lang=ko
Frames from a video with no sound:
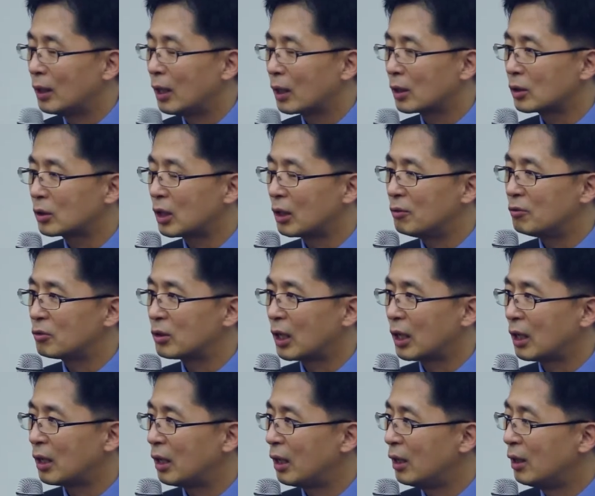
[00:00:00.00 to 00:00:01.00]
하기
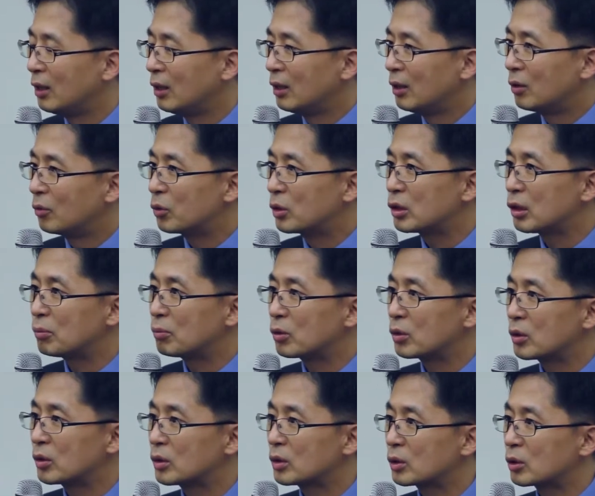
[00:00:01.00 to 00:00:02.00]
때문에 우리
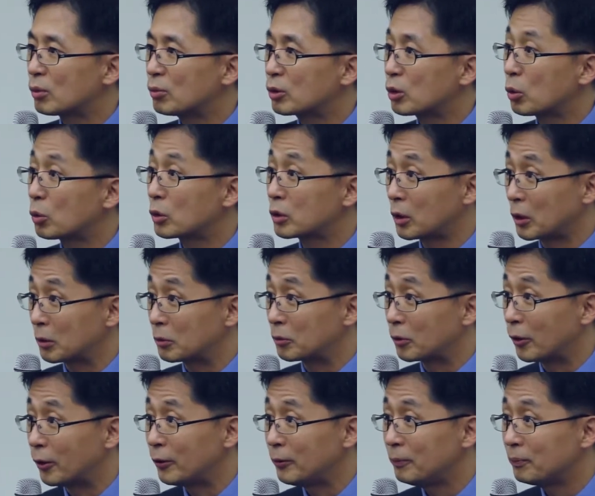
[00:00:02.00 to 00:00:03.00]
정부는 좀
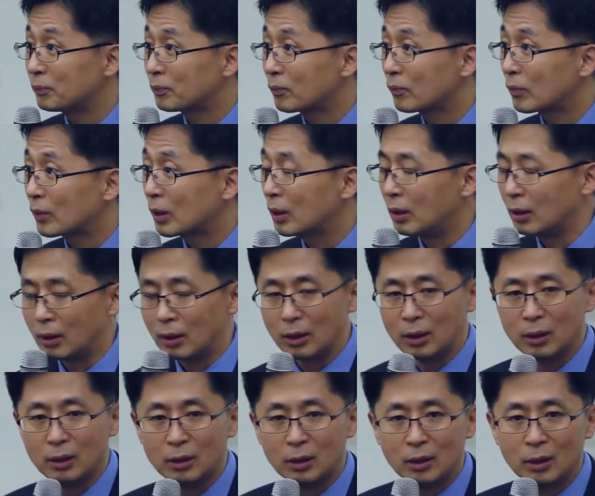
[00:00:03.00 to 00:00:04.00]
소극적이고요.
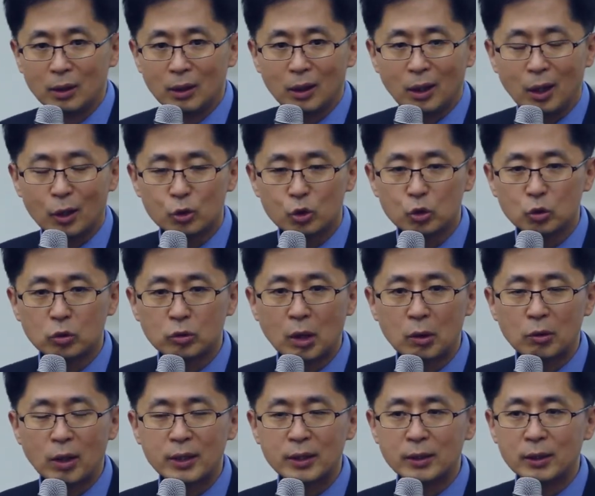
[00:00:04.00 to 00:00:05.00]
어,
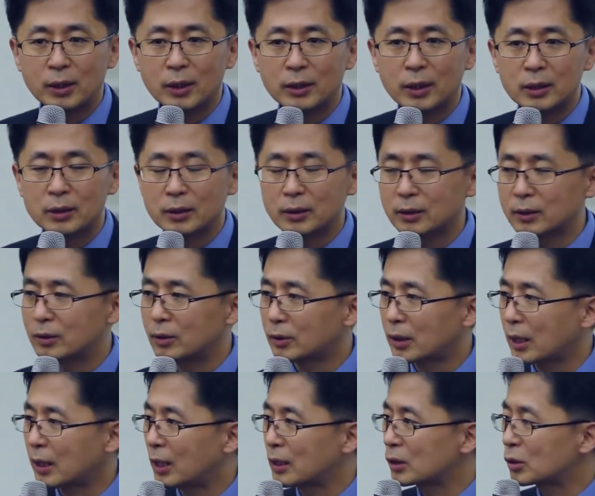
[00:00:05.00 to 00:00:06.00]
중국하고 하는 거에 대해서는
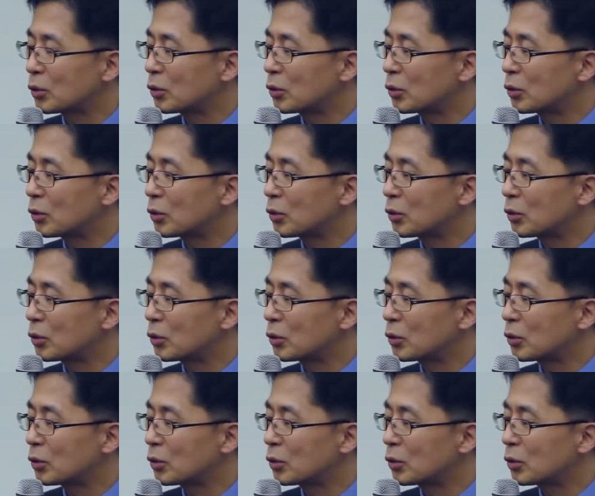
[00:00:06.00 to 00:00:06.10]
그렇게까지